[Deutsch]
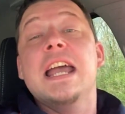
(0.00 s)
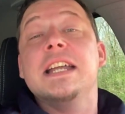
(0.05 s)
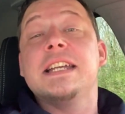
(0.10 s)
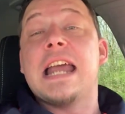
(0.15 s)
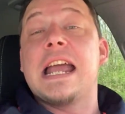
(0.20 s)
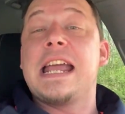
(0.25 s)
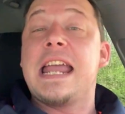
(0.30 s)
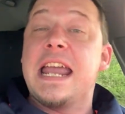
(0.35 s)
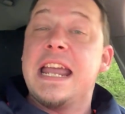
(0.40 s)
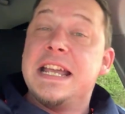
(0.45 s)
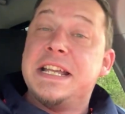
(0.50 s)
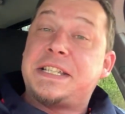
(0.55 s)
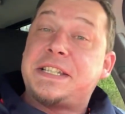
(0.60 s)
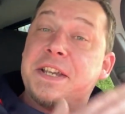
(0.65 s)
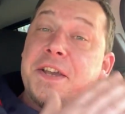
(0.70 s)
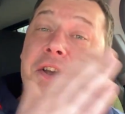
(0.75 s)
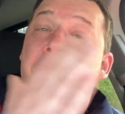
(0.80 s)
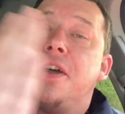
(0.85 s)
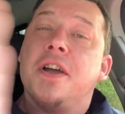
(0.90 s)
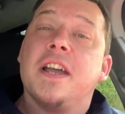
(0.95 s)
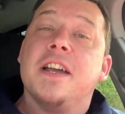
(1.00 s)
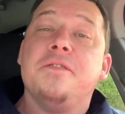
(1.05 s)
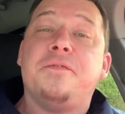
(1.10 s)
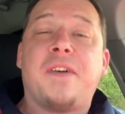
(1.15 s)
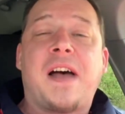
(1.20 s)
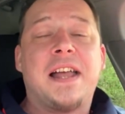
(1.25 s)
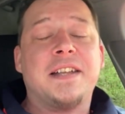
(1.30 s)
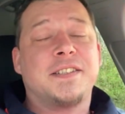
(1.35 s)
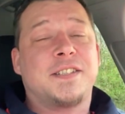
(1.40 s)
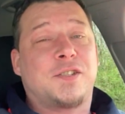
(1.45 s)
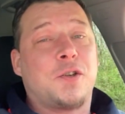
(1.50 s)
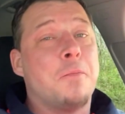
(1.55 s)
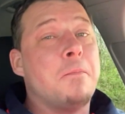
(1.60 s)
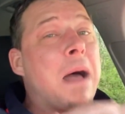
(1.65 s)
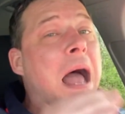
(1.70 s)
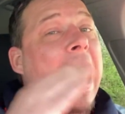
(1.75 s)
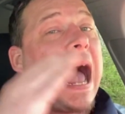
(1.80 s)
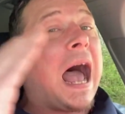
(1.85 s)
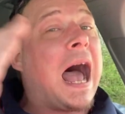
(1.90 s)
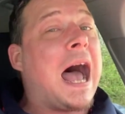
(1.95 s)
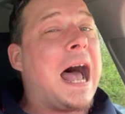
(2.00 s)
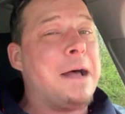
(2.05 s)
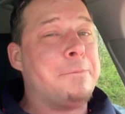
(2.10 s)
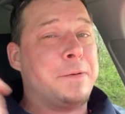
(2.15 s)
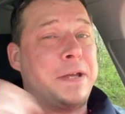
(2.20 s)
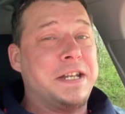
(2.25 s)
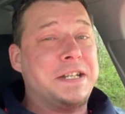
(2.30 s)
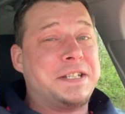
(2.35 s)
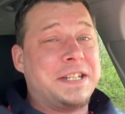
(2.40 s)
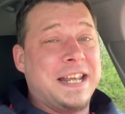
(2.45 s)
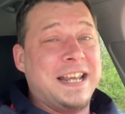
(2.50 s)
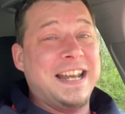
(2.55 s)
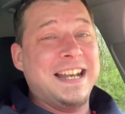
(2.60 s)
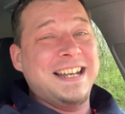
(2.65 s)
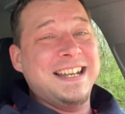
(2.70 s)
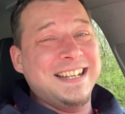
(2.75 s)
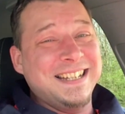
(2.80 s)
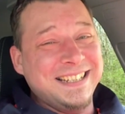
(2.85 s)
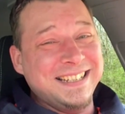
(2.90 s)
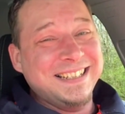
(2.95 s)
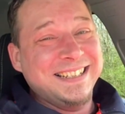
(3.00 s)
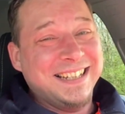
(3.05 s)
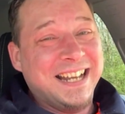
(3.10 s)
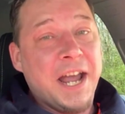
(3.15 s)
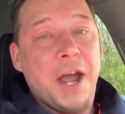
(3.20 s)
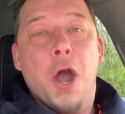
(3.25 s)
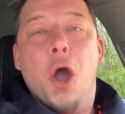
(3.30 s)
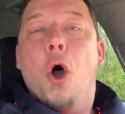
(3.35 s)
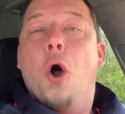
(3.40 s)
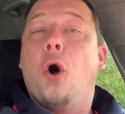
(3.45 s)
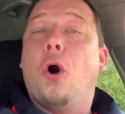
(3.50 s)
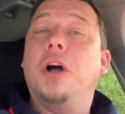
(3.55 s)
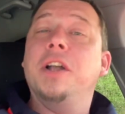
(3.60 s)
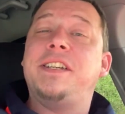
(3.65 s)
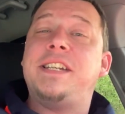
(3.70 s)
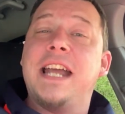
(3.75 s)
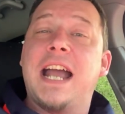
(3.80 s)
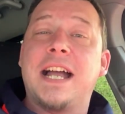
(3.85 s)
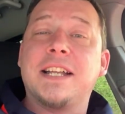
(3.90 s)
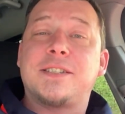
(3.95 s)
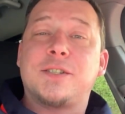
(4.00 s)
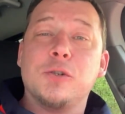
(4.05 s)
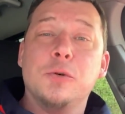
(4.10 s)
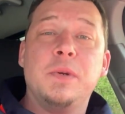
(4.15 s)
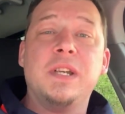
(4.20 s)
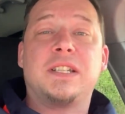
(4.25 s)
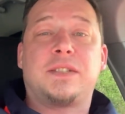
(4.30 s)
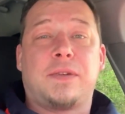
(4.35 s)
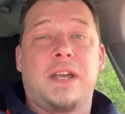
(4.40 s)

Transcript: Dann ging es irgendwann zum Abend hin. Und die Azubis